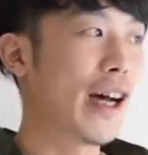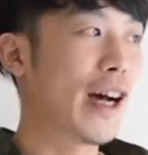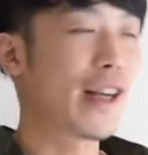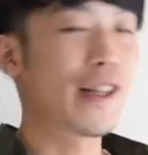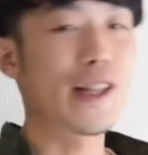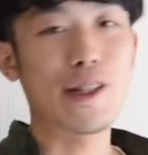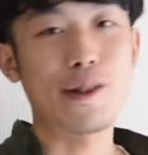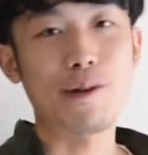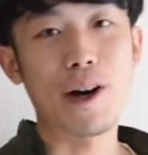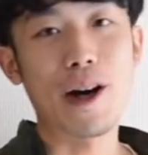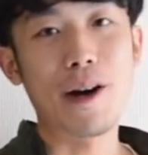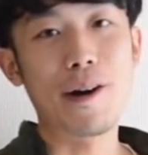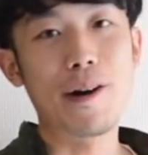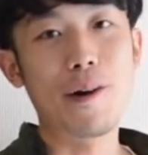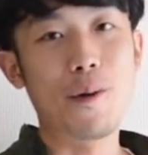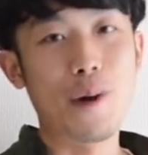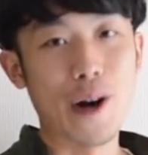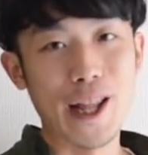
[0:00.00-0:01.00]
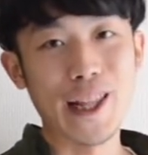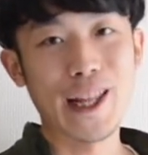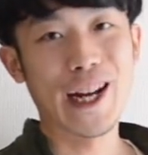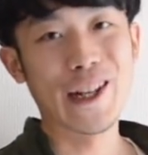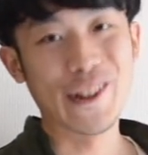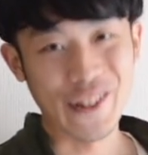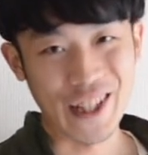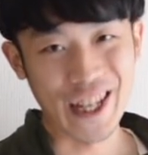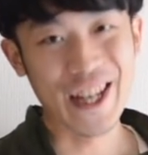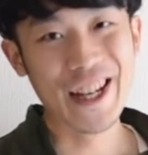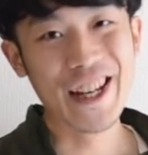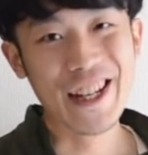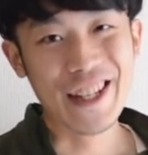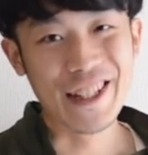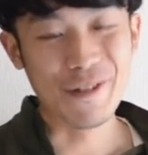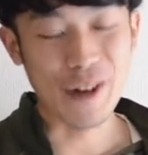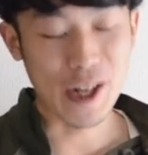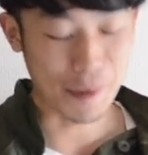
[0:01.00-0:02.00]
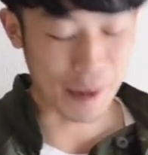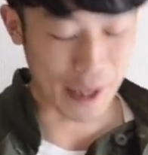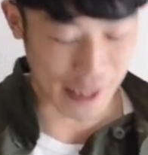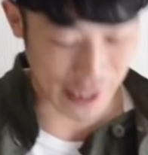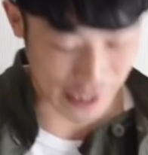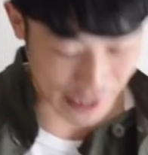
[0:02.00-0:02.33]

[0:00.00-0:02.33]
春夏は終わらないのでまだまだぜ